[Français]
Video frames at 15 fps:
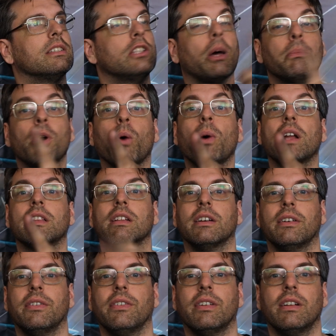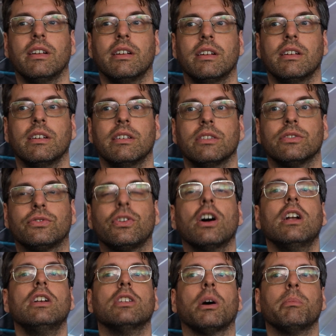Number one.
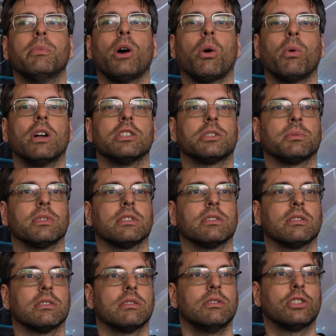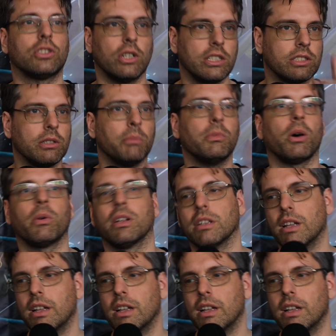file number one. Une Soliste number one.